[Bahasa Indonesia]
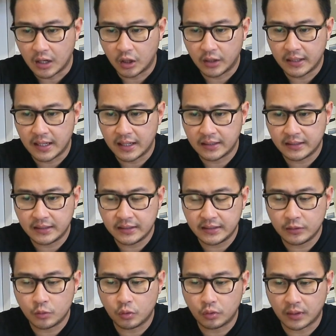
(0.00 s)
Kalau yang
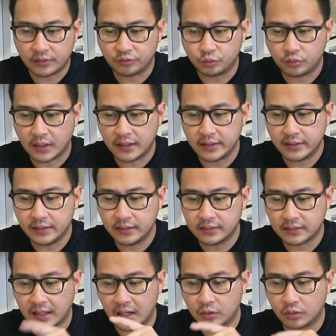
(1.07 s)
ini gue kurang suka nih
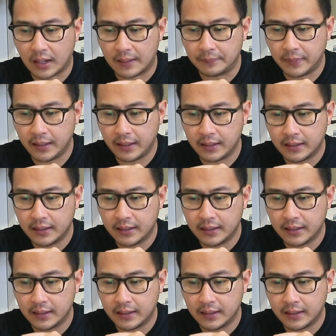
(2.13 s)
terlalu rame.